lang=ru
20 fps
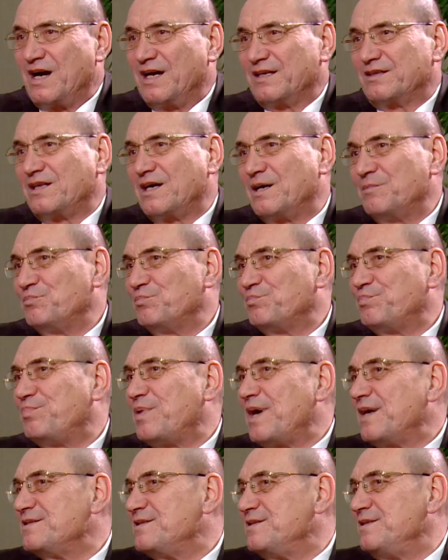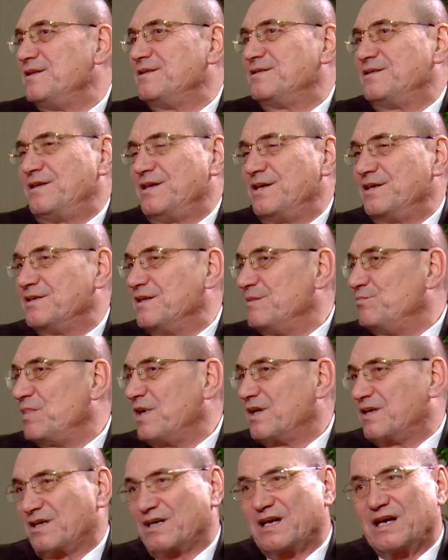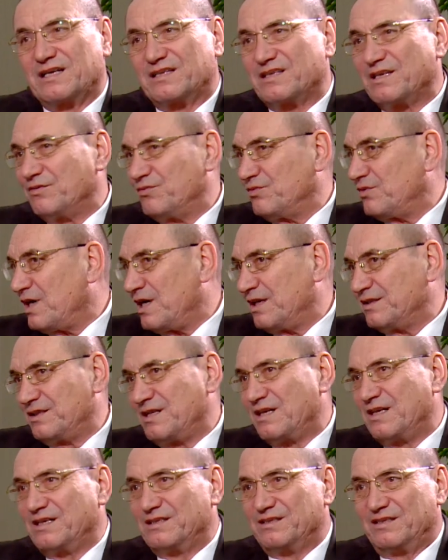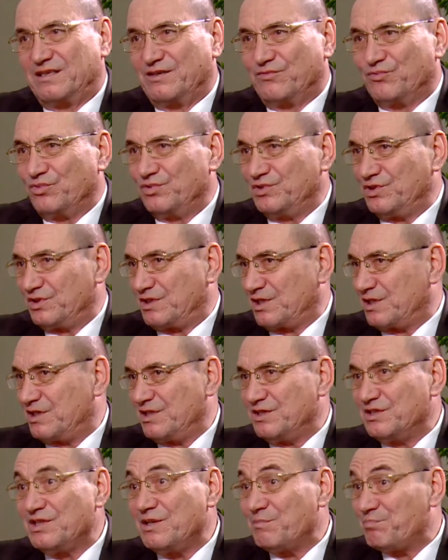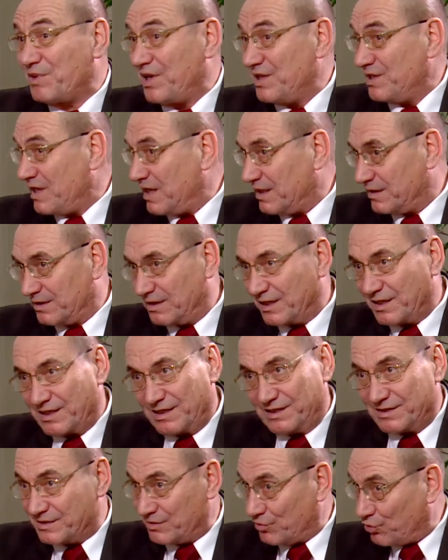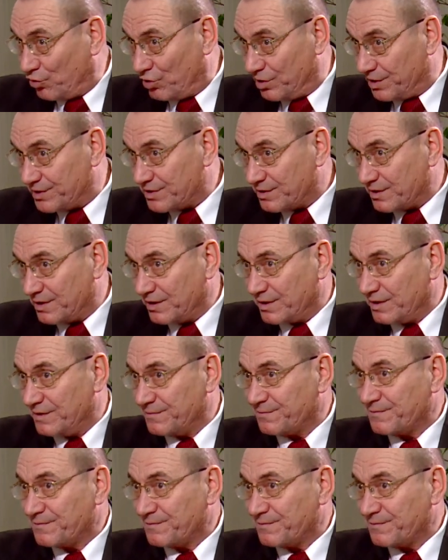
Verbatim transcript: а там позиция демократов, она довольно-таки непонятная и скользкая.